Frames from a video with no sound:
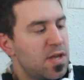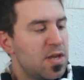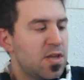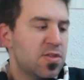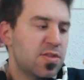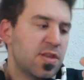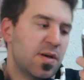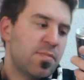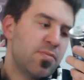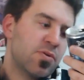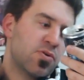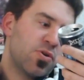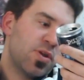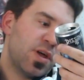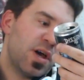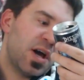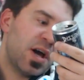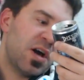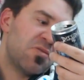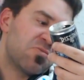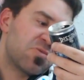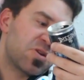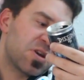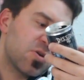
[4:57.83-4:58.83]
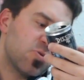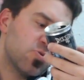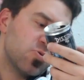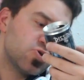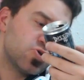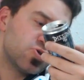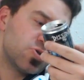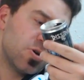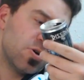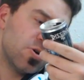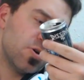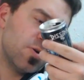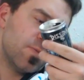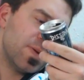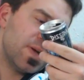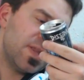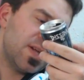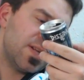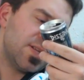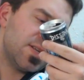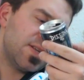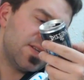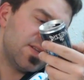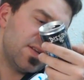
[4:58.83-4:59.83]
Y tampoco deja un regusto.
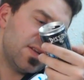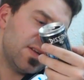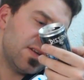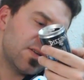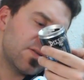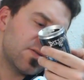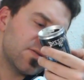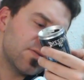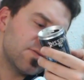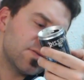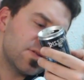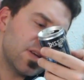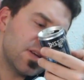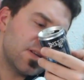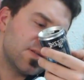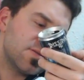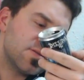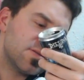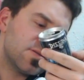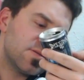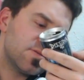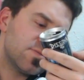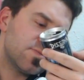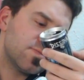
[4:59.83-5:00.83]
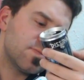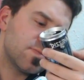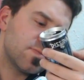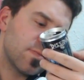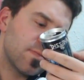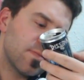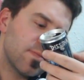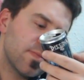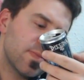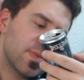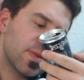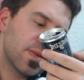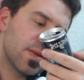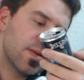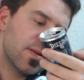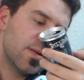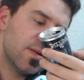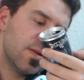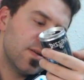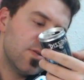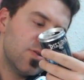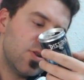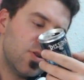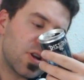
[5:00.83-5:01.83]
Energy Drink, Contents.
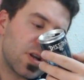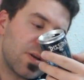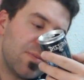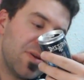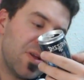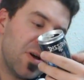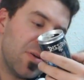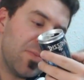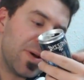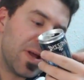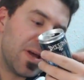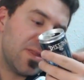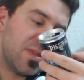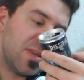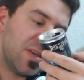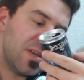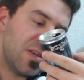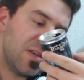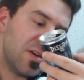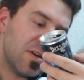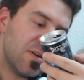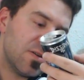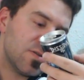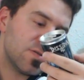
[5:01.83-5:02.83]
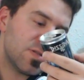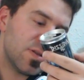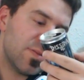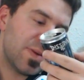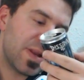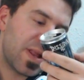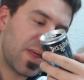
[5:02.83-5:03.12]
No recomendado para niños,